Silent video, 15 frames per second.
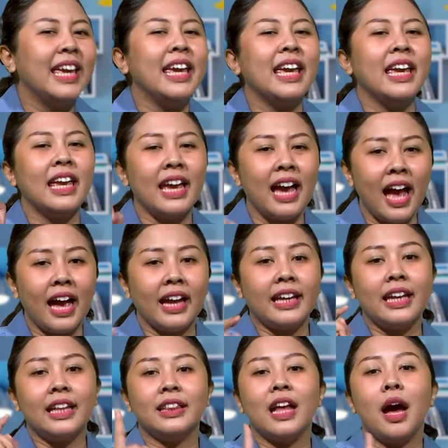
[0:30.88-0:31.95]
Iya,
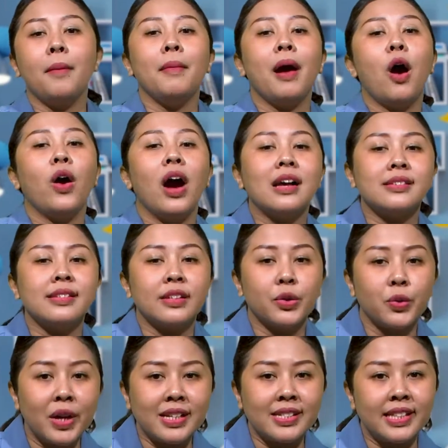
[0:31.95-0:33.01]
kita mau kasih
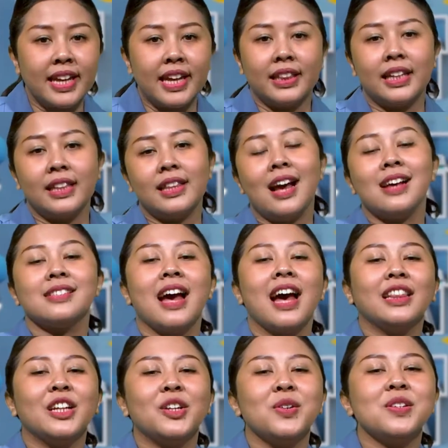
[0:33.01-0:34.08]
kuis nih tentang
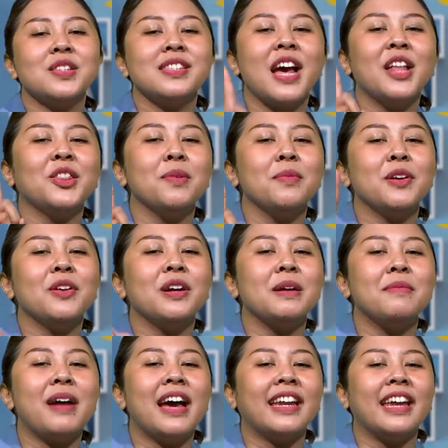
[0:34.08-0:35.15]
saat teduh satu minggu
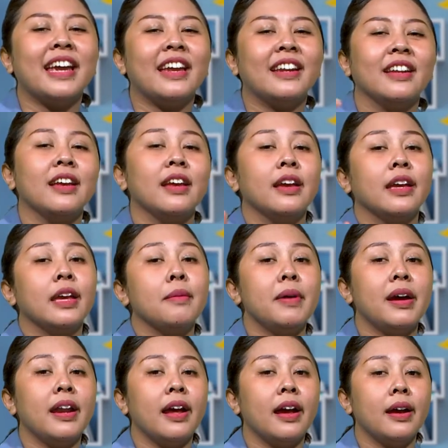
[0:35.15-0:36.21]
kemarin.
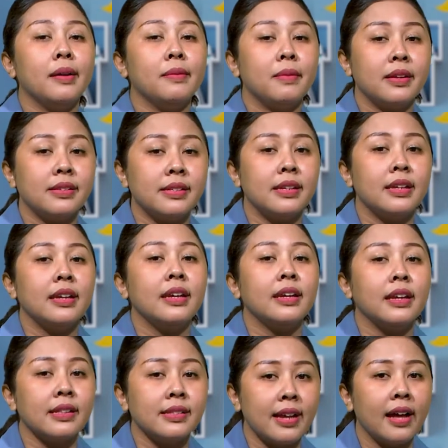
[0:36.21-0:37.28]
Gimana? Masih
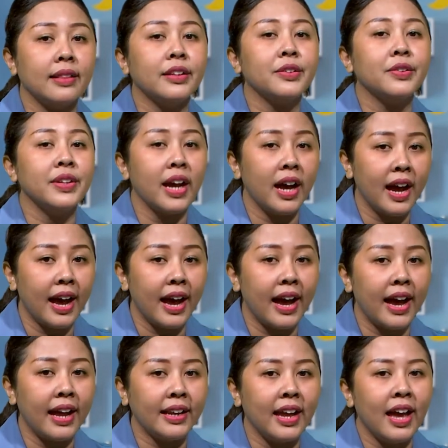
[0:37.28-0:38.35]
ingat saat teduhnya
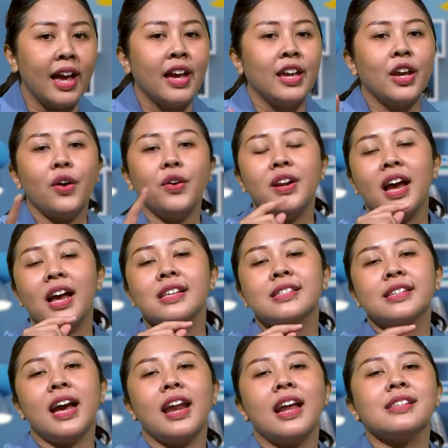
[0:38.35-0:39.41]
kan? Ya udah,
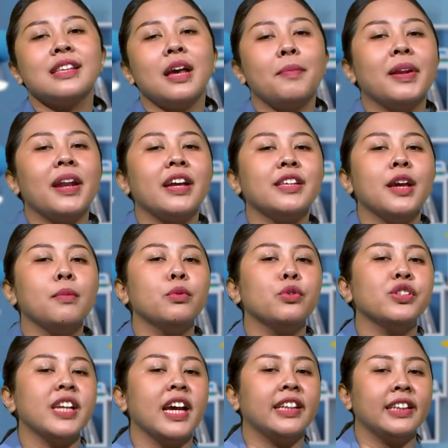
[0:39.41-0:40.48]
sekarang siapin aja buku
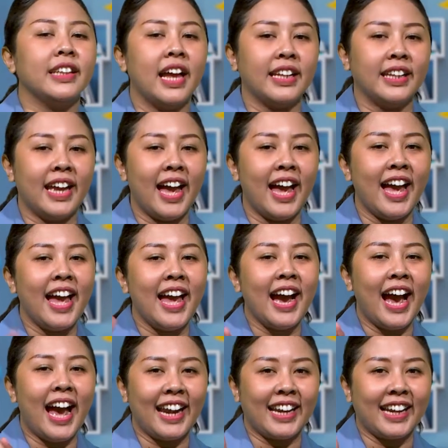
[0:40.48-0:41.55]
catatannya
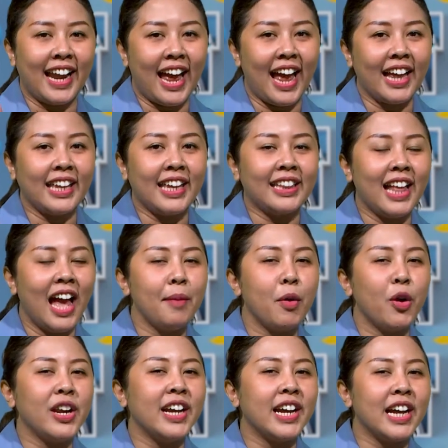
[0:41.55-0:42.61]
karena kita
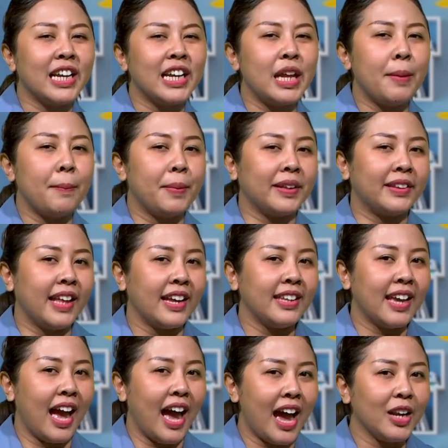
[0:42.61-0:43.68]
mau dengerin nih
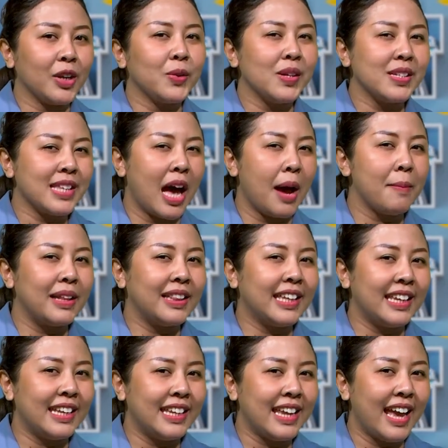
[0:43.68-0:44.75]
pertanyaan kuis sahabat
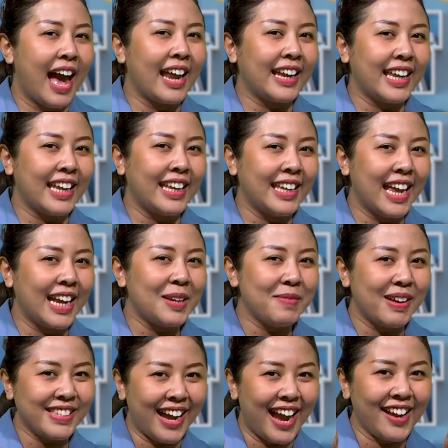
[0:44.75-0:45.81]
Kidi hari ini yang
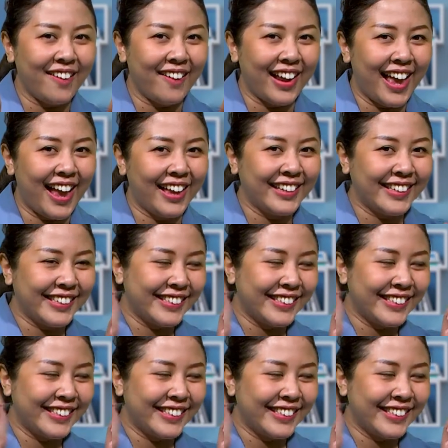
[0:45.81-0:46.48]
dibacakan oleh